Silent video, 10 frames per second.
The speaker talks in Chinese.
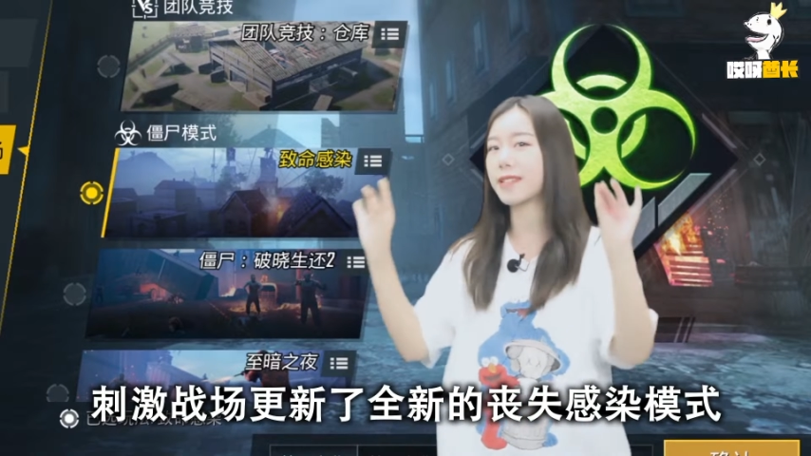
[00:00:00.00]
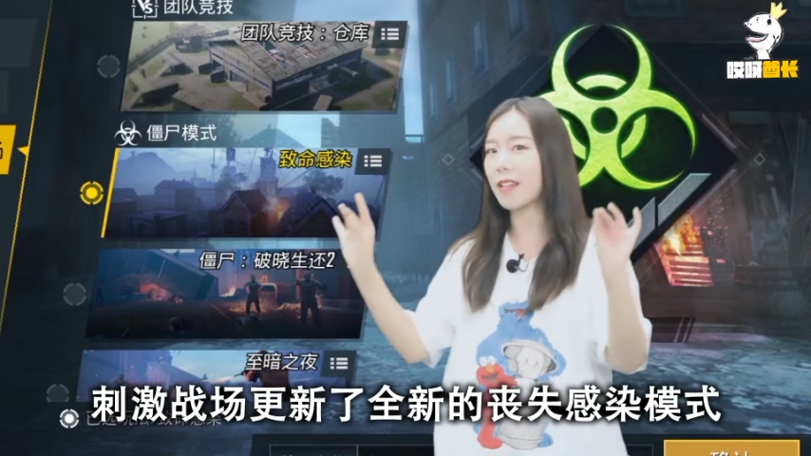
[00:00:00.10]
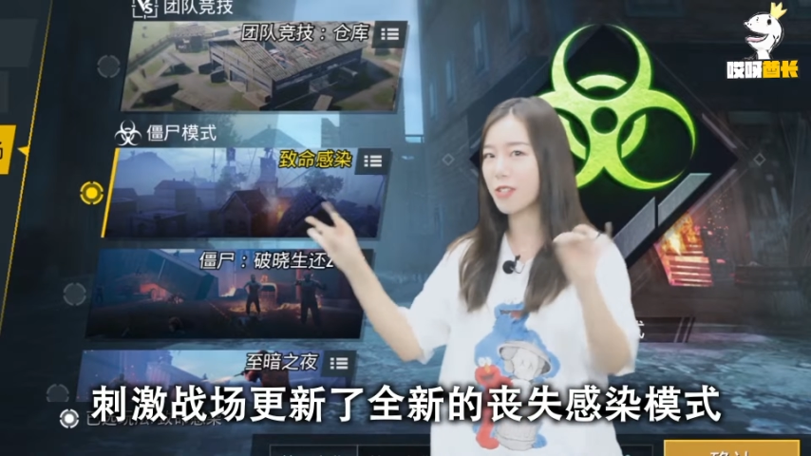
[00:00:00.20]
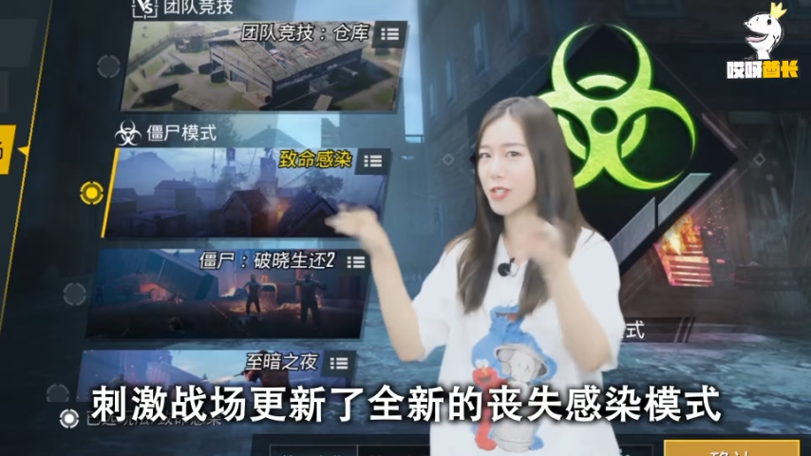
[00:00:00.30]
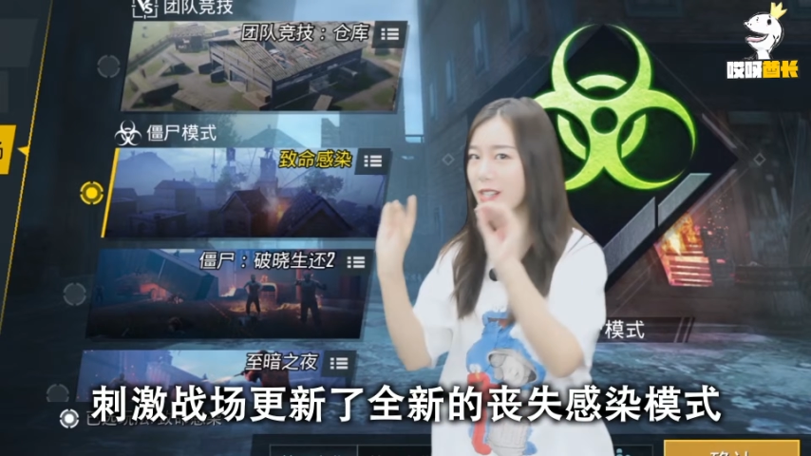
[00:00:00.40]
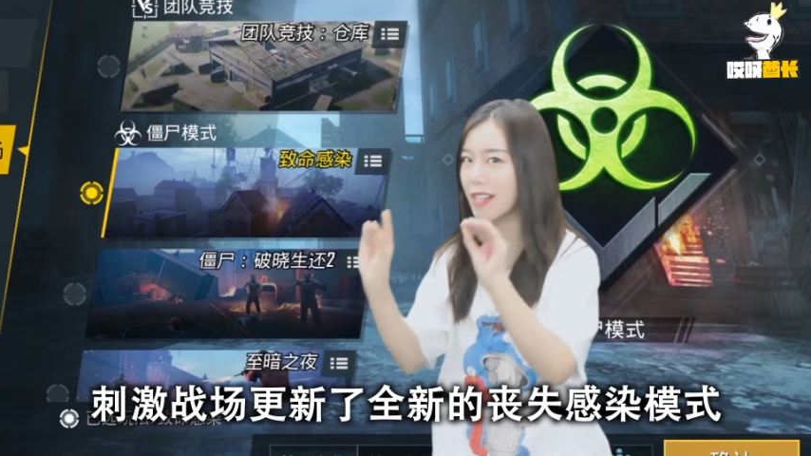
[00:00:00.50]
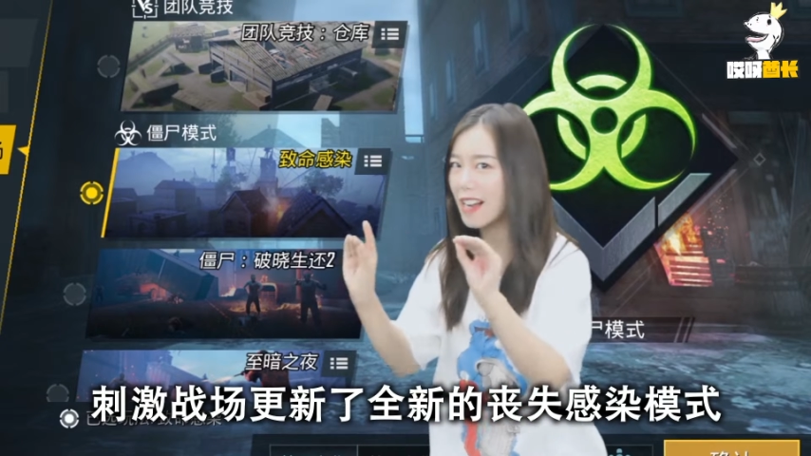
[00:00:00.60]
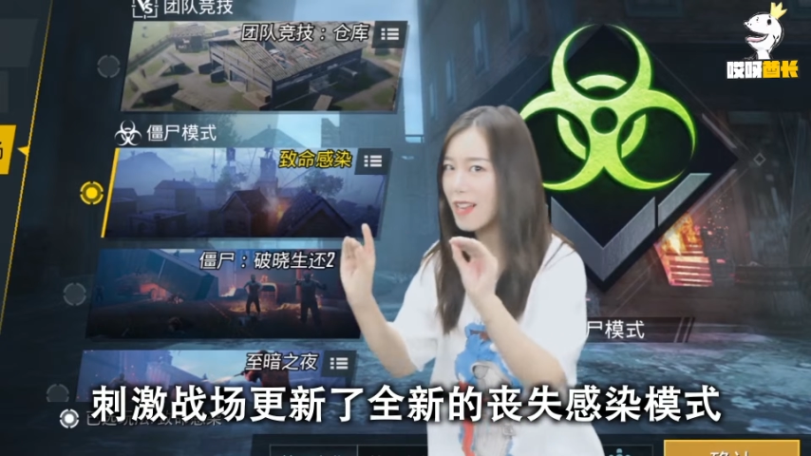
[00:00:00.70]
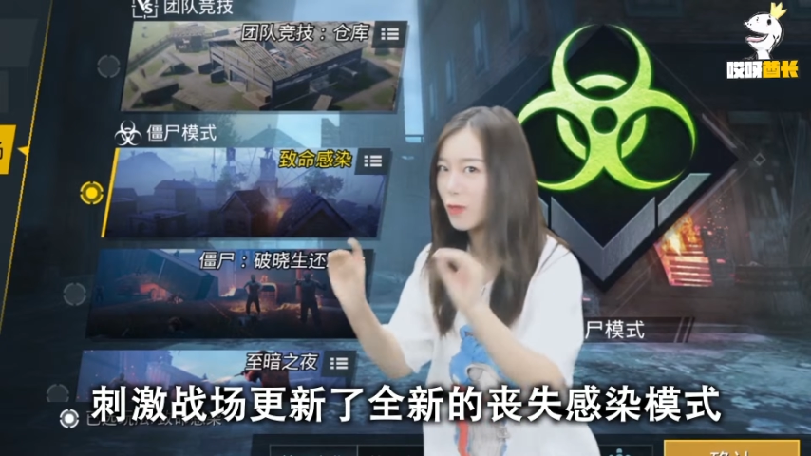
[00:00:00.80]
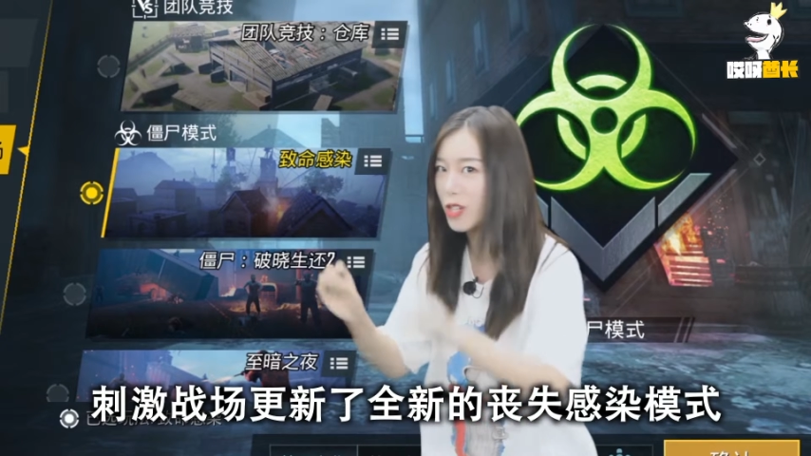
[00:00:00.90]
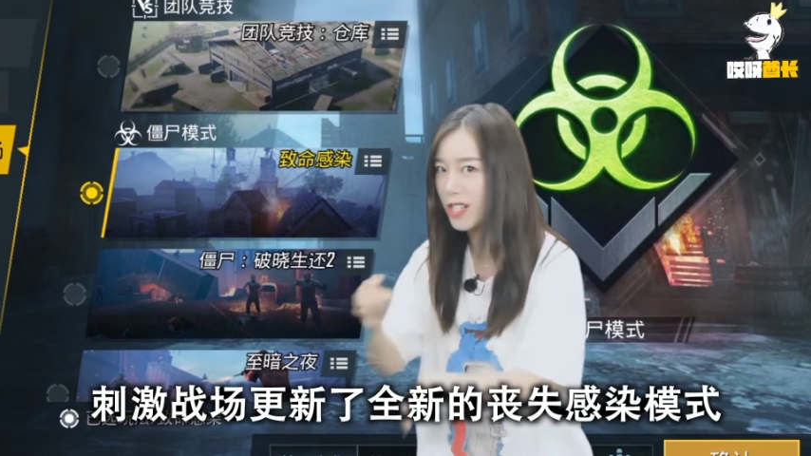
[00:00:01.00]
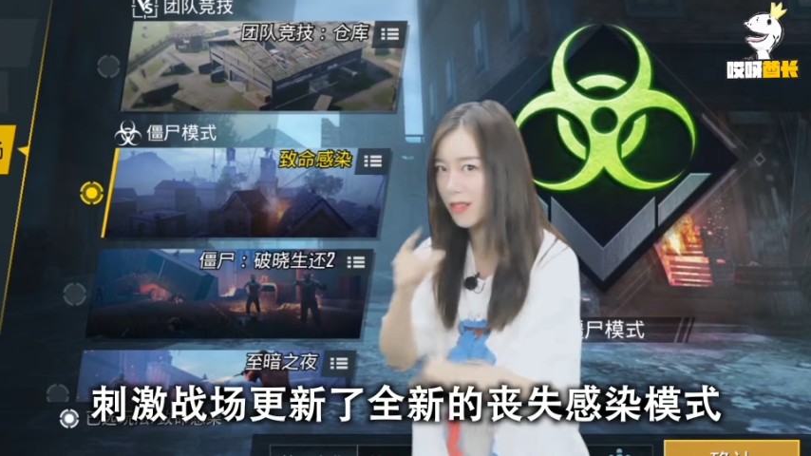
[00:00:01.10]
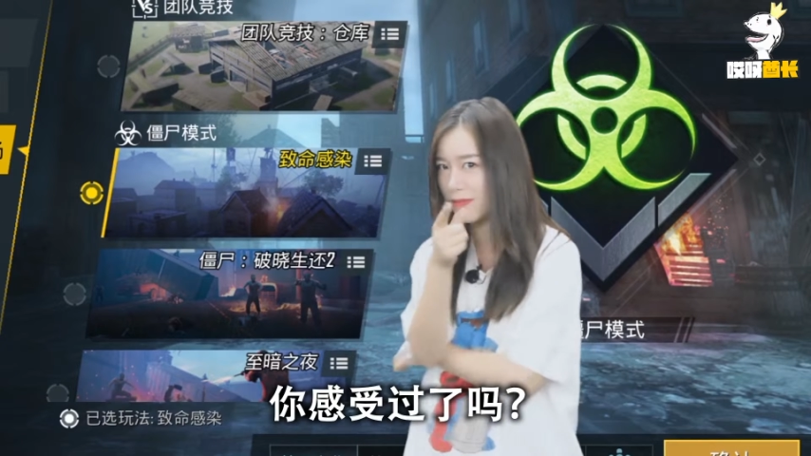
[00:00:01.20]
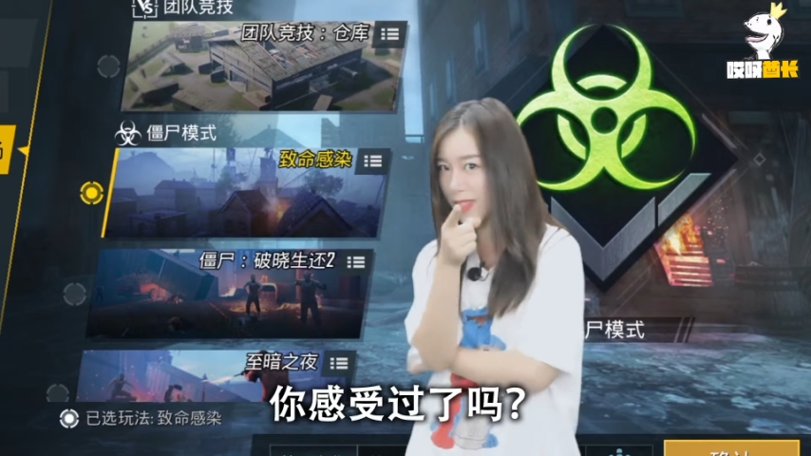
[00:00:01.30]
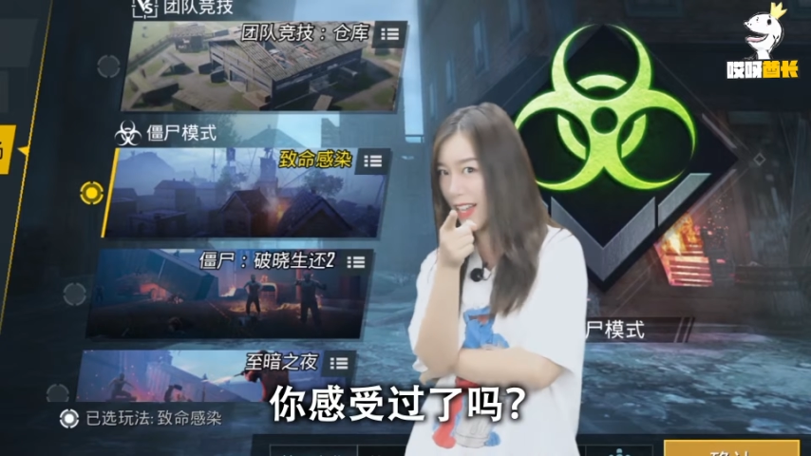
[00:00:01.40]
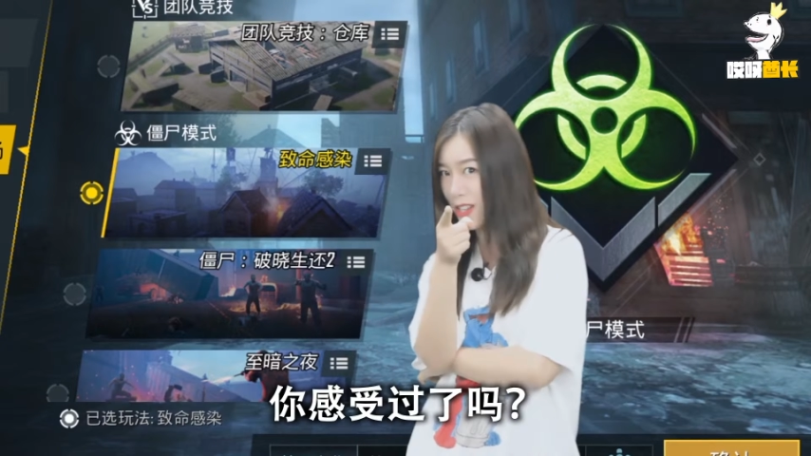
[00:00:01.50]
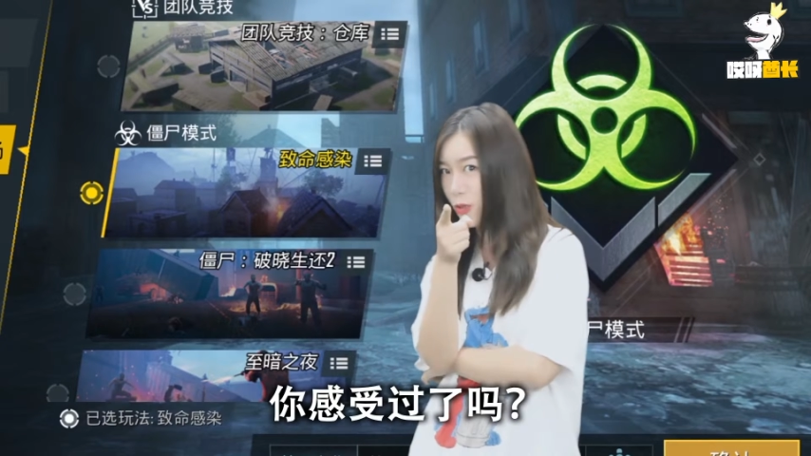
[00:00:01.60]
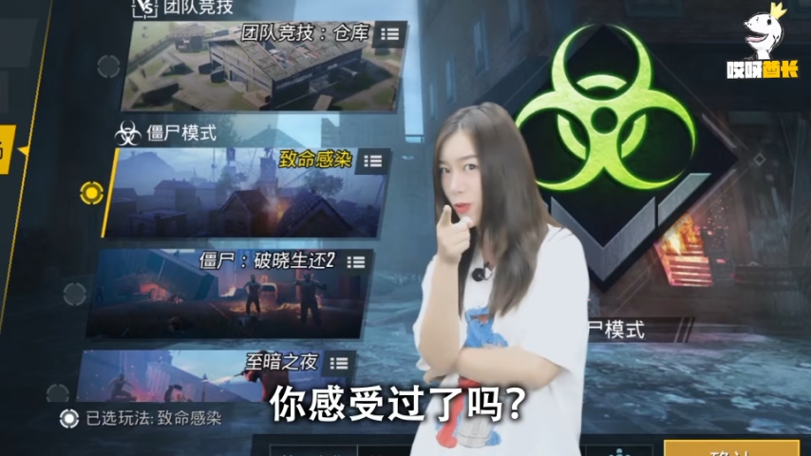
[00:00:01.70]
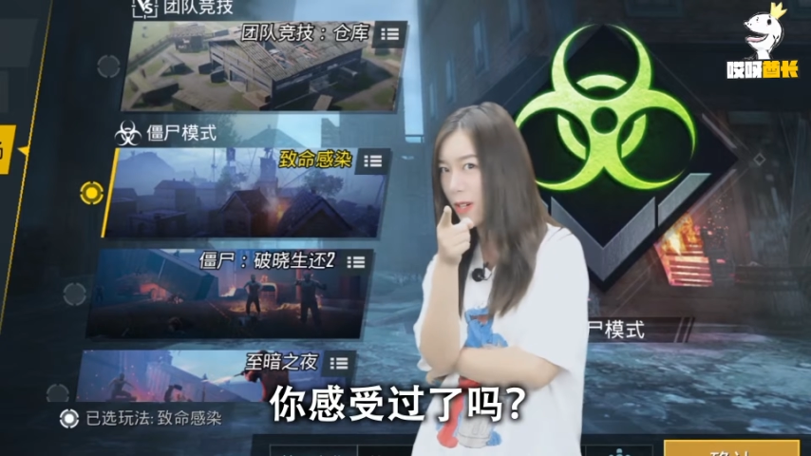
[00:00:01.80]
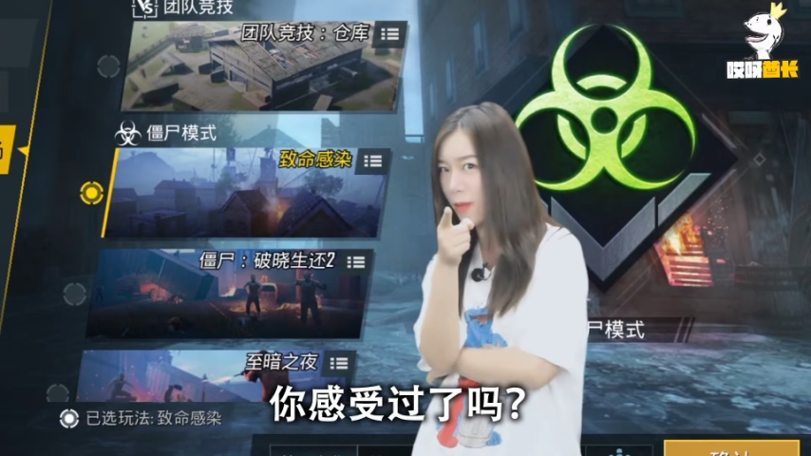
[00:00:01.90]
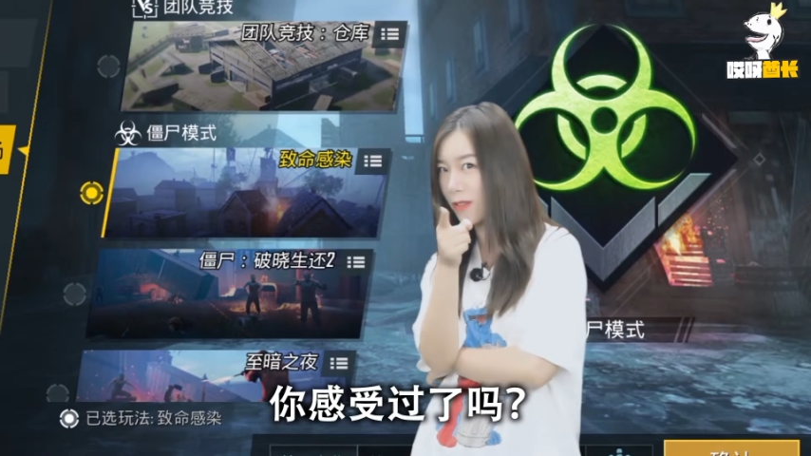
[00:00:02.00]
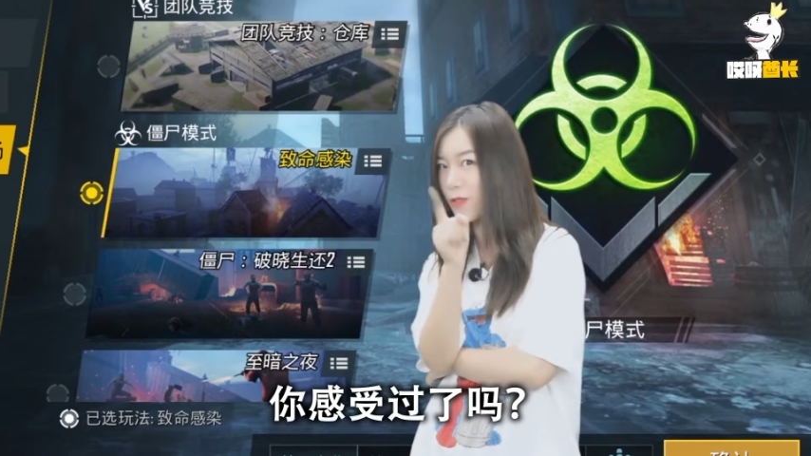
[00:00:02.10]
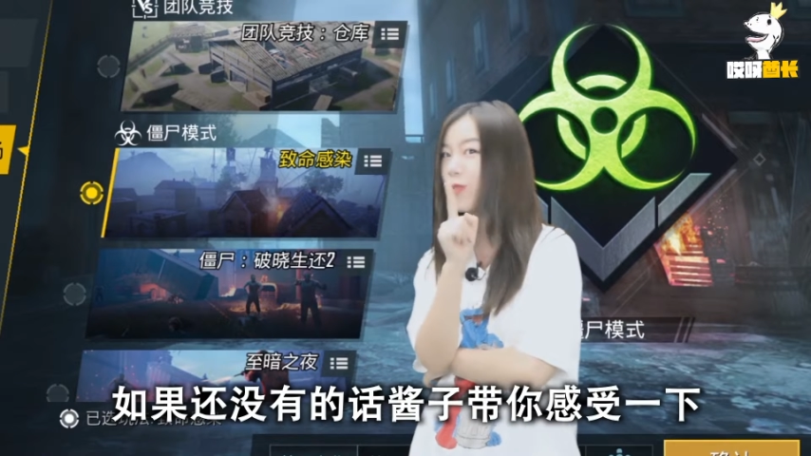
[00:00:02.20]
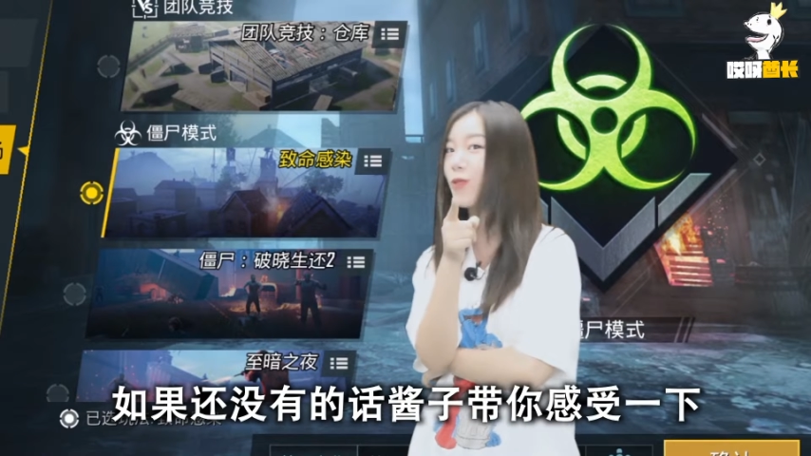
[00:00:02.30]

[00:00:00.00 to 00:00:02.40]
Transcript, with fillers: 丧尸感染模式，你感受过了吗？